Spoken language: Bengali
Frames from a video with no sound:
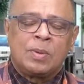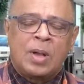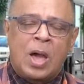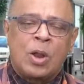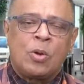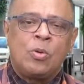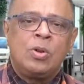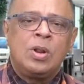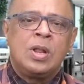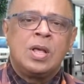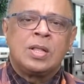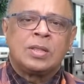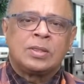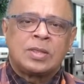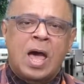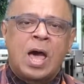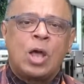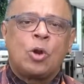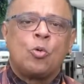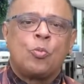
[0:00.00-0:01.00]
কারণ
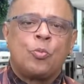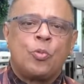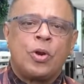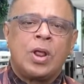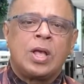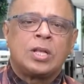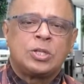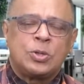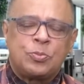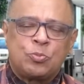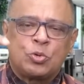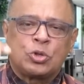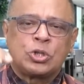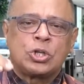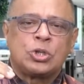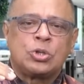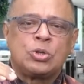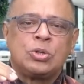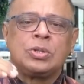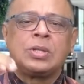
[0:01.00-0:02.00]
তার উপরে আছে
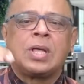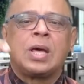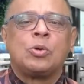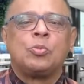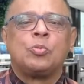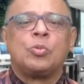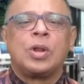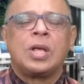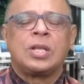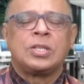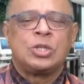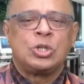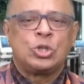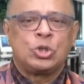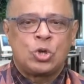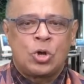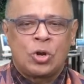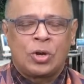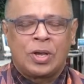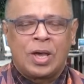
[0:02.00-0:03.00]
প্রশাসন তার উপরে আছে
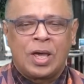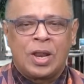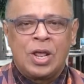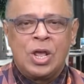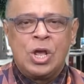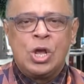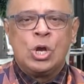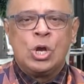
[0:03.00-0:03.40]
সরকার